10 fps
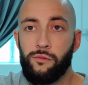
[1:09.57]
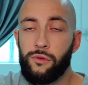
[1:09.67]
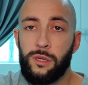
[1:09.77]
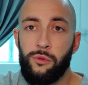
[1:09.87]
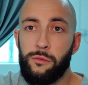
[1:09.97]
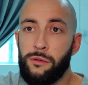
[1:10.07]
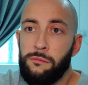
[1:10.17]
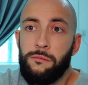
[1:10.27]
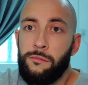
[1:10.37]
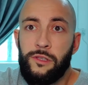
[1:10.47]
ou tout simplement
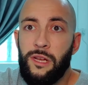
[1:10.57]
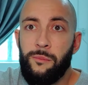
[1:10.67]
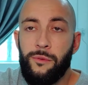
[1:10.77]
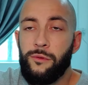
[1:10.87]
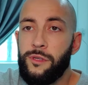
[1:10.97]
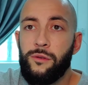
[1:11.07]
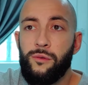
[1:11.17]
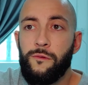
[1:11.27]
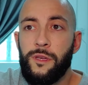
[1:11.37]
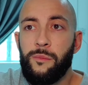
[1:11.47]
si elle peut aussi
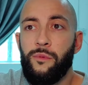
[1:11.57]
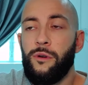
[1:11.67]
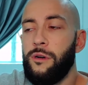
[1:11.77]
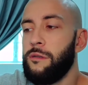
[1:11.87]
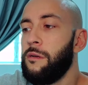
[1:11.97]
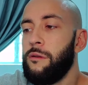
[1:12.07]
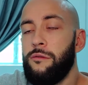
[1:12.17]
suffire pour euh,